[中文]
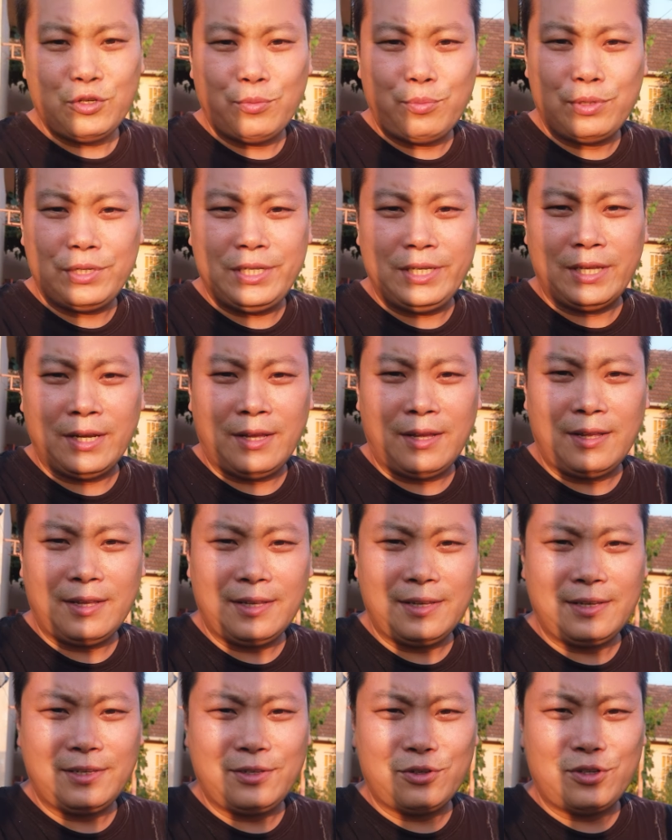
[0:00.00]
就不洗了，
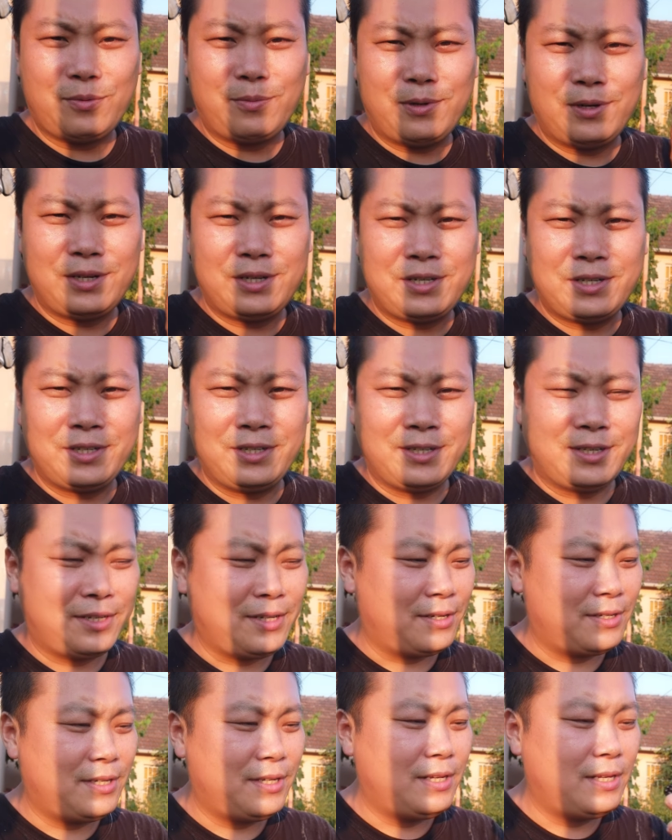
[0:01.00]
就这么吃一个
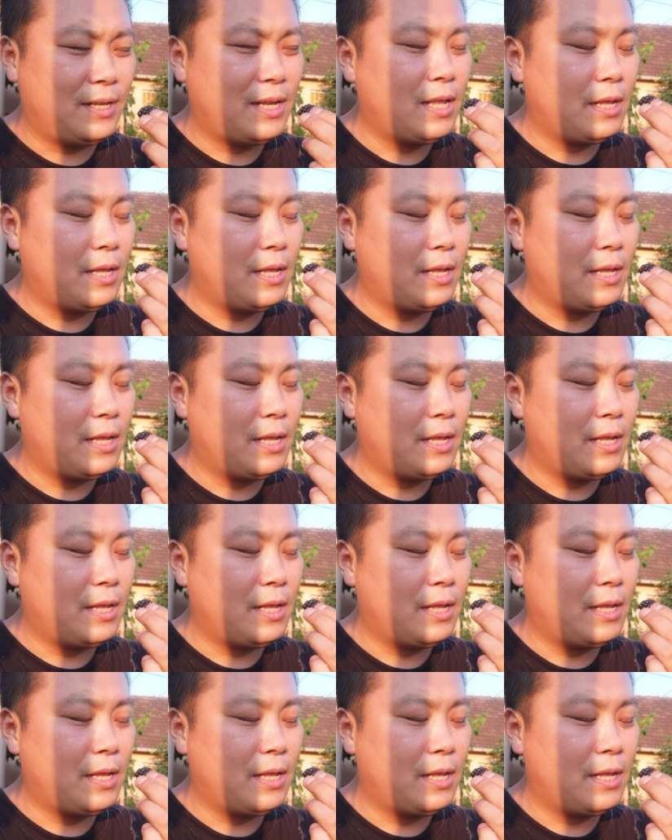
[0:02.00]
桑葚。